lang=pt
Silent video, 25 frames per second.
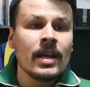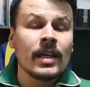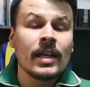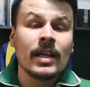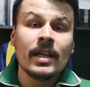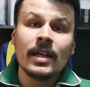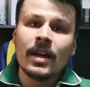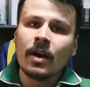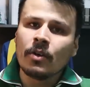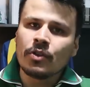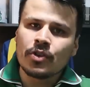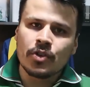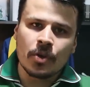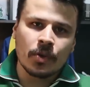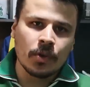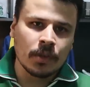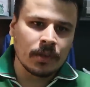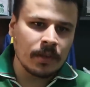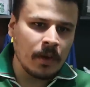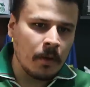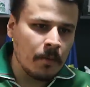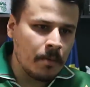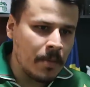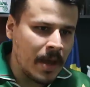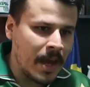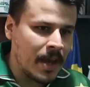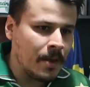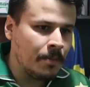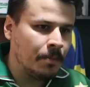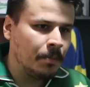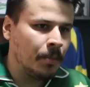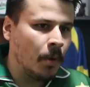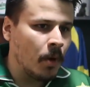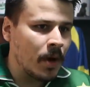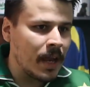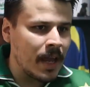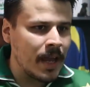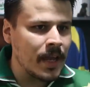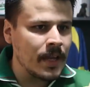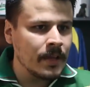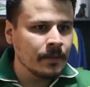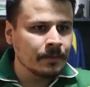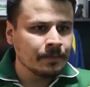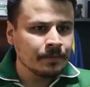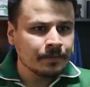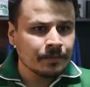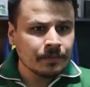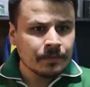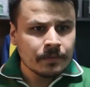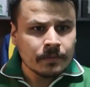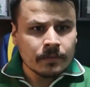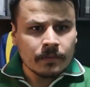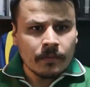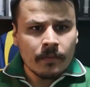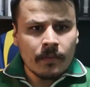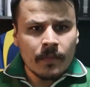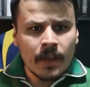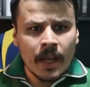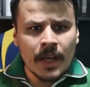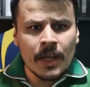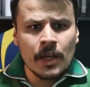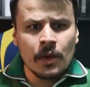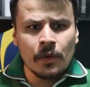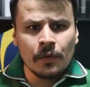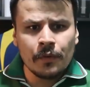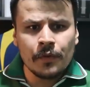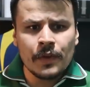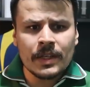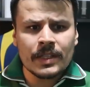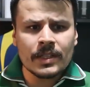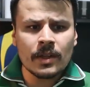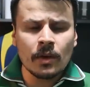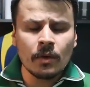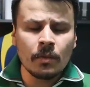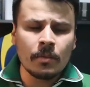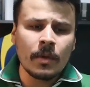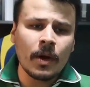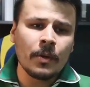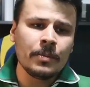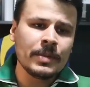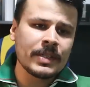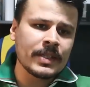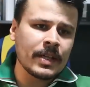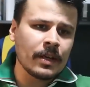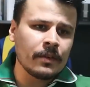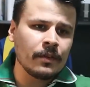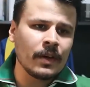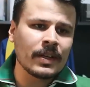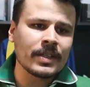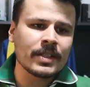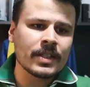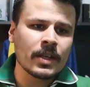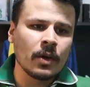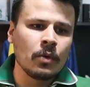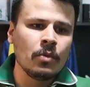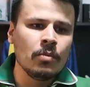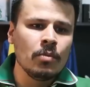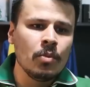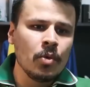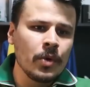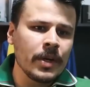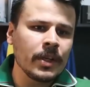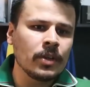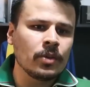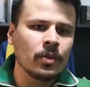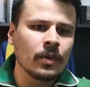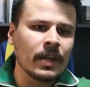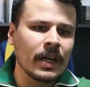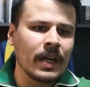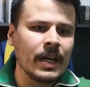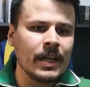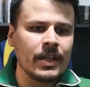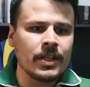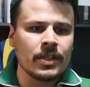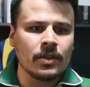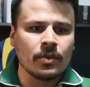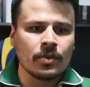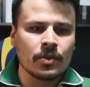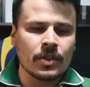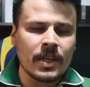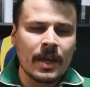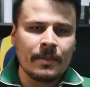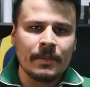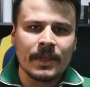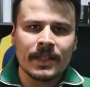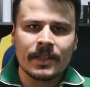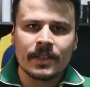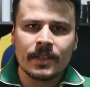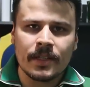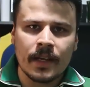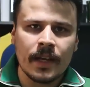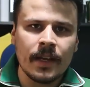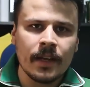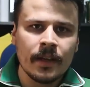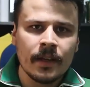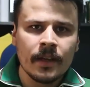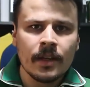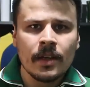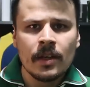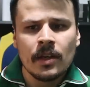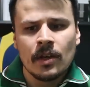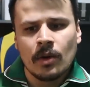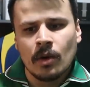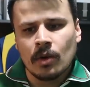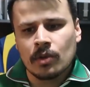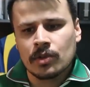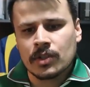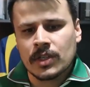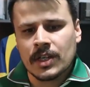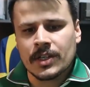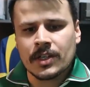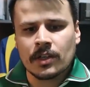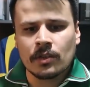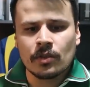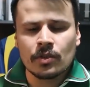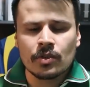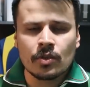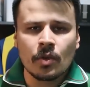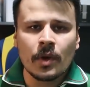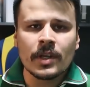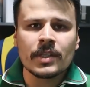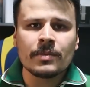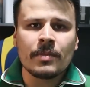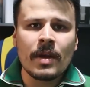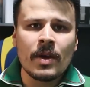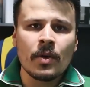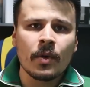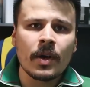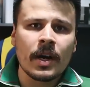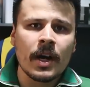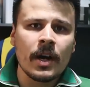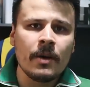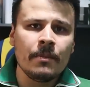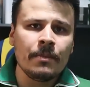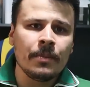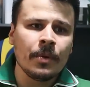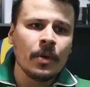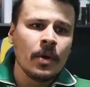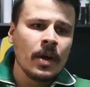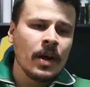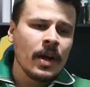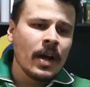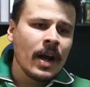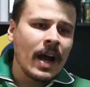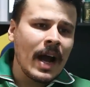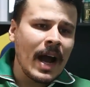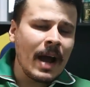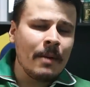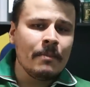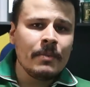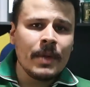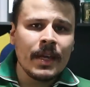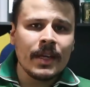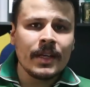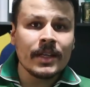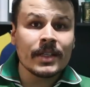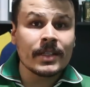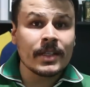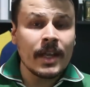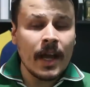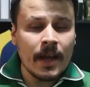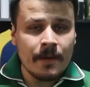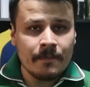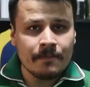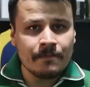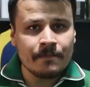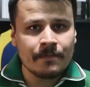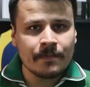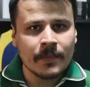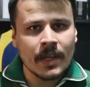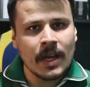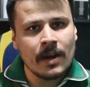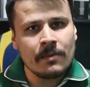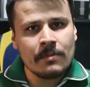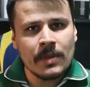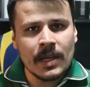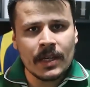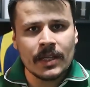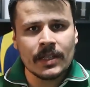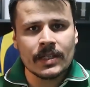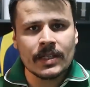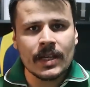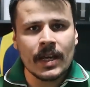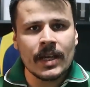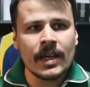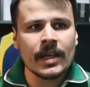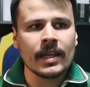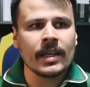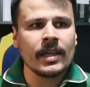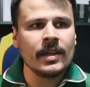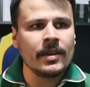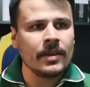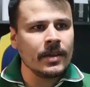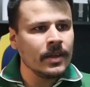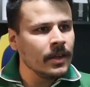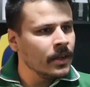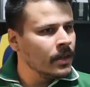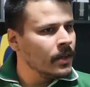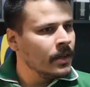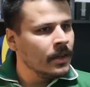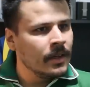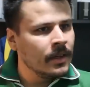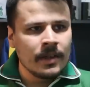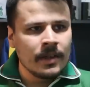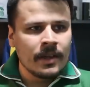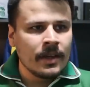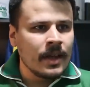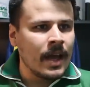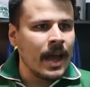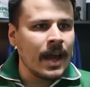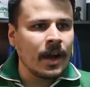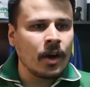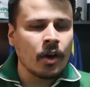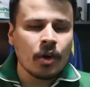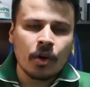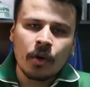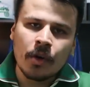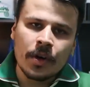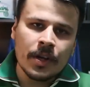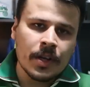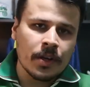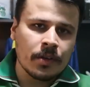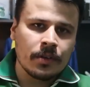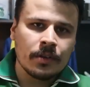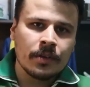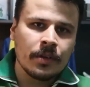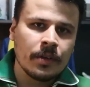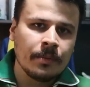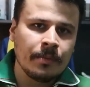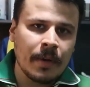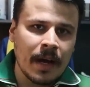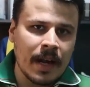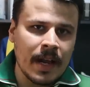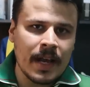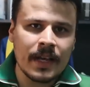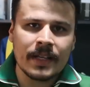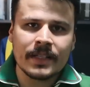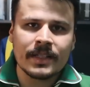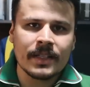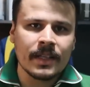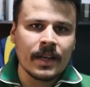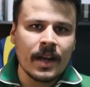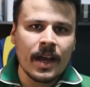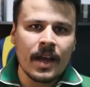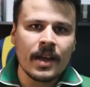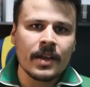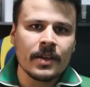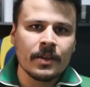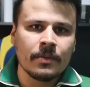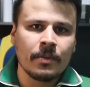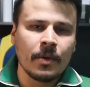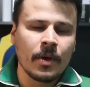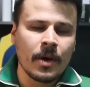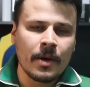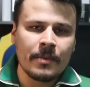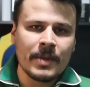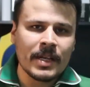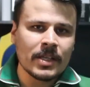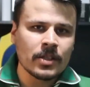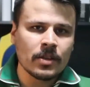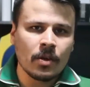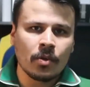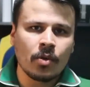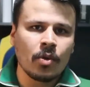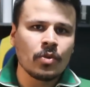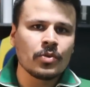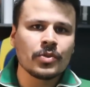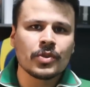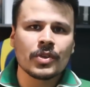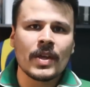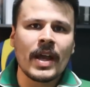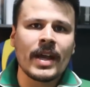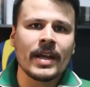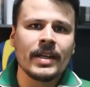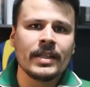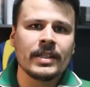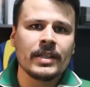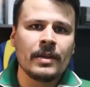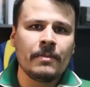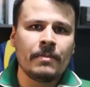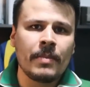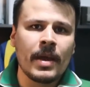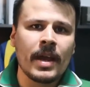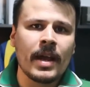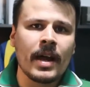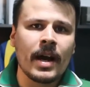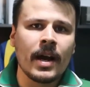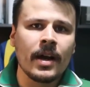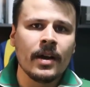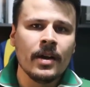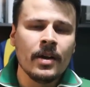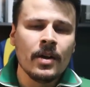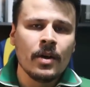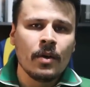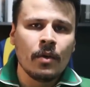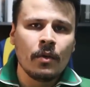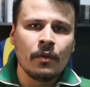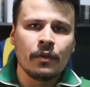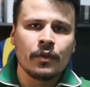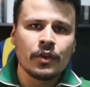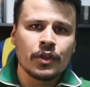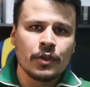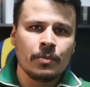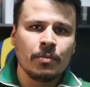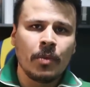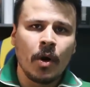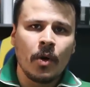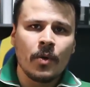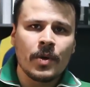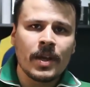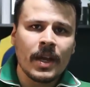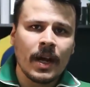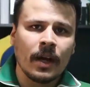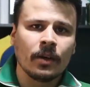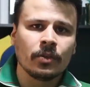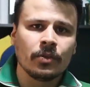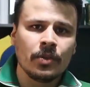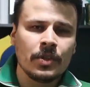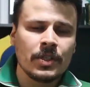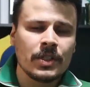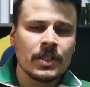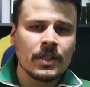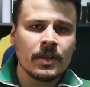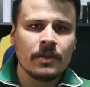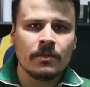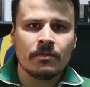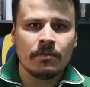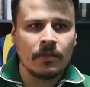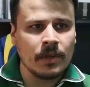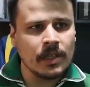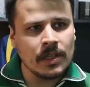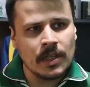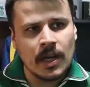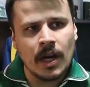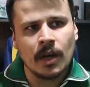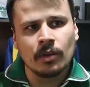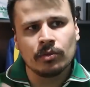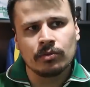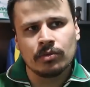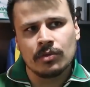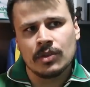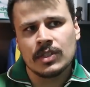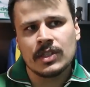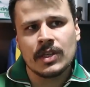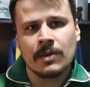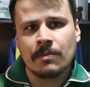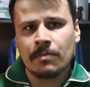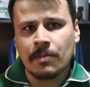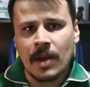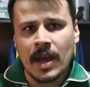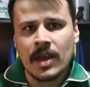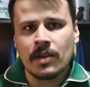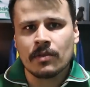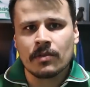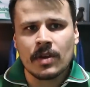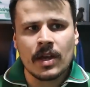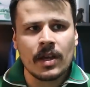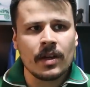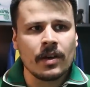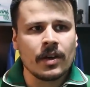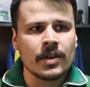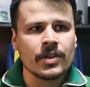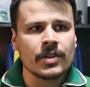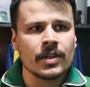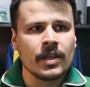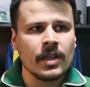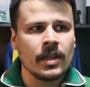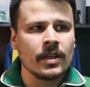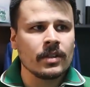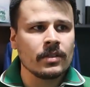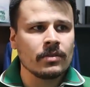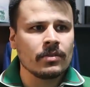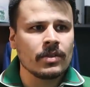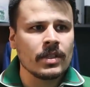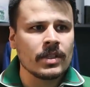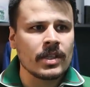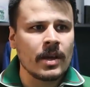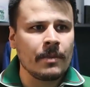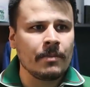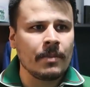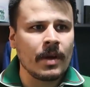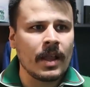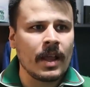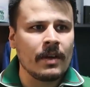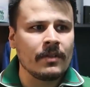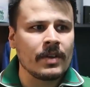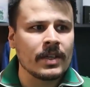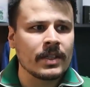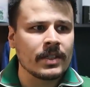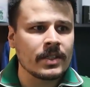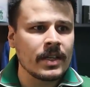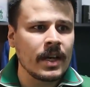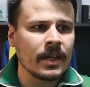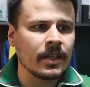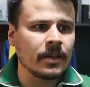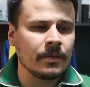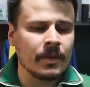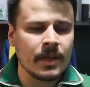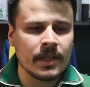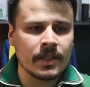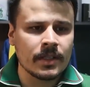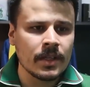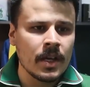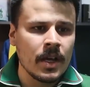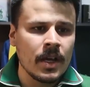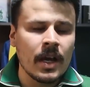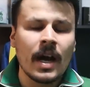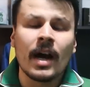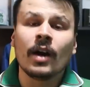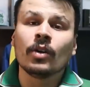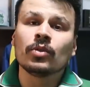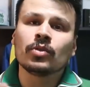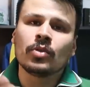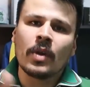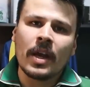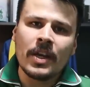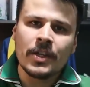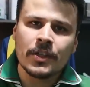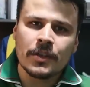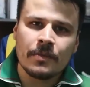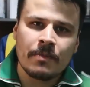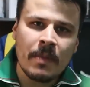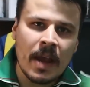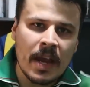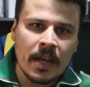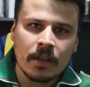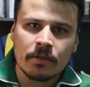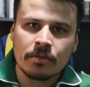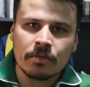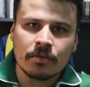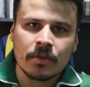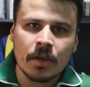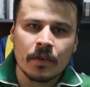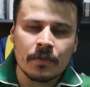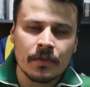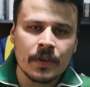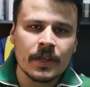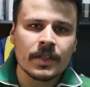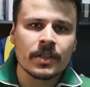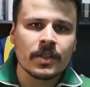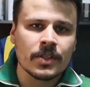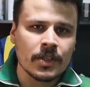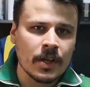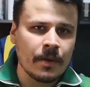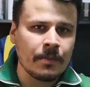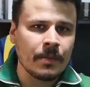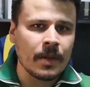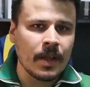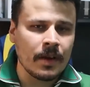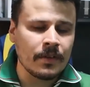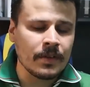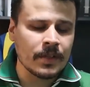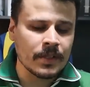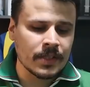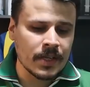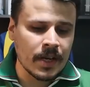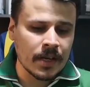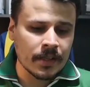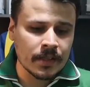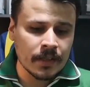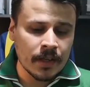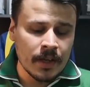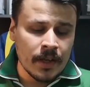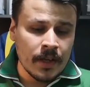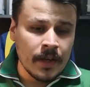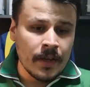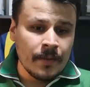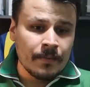que não jogou tão bem, porém eu fiz uma observação muito grande nos MC, ou seja, nos dois meio-campo. Ramires, né? Ramires aí que é crônico, parece, né? O Ramires não consegue desempenhar um futebol em alto, em alto desempenho, né? Eu acho que, não sei se é a palavra certa, mas alto rendimento, talvez, acho que é a palavra certa.